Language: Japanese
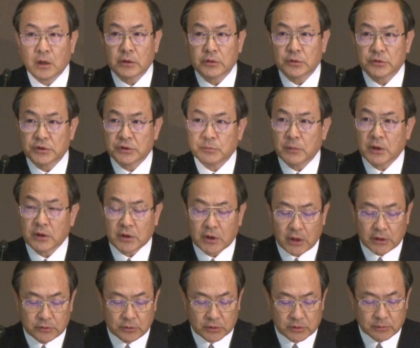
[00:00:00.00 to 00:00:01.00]
取締役
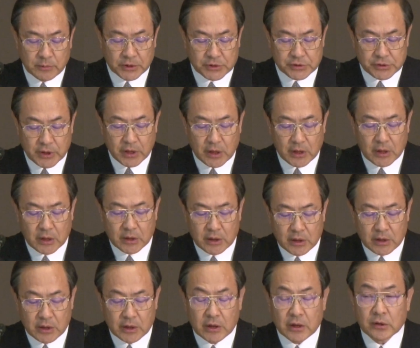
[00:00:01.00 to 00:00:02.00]
会におきまして、
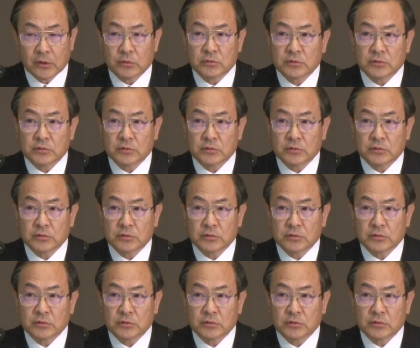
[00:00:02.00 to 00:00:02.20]
6